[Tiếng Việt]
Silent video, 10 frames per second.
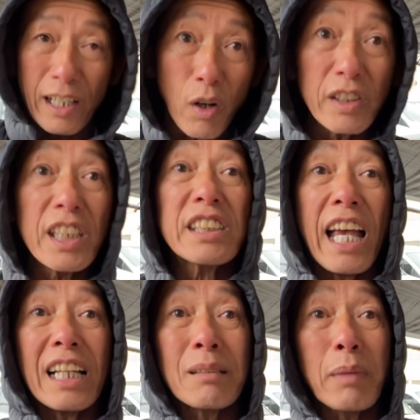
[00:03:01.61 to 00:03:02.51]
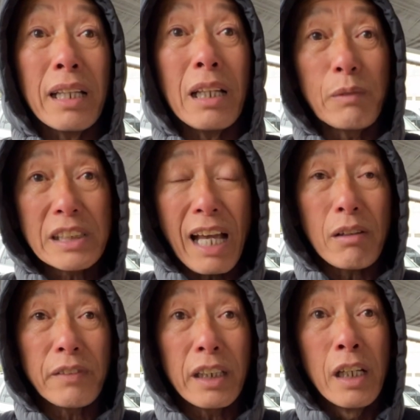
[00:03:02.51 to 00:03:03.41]
có chiếc xe lăn bánh là vì sao? Là
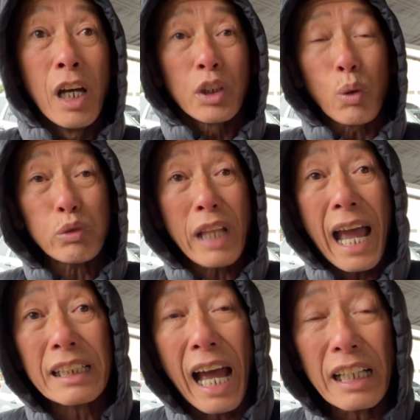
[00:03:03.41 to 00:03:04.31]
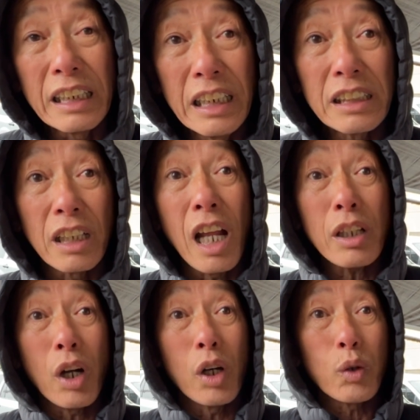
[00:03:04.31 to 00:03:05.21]
vì chúng ta đã đi tới đích
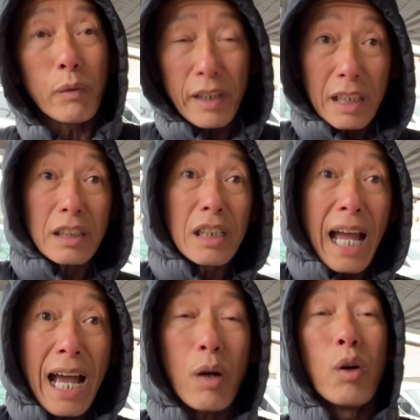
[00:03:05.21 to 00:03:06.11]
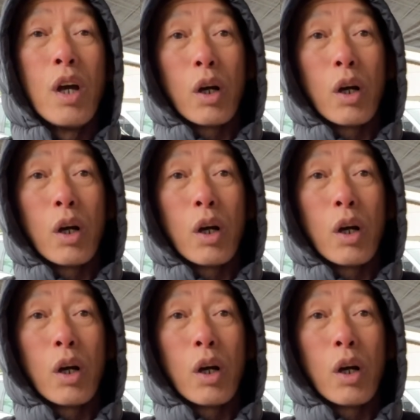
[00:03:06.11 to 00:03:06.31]
rồi, quý vị đã tự hào,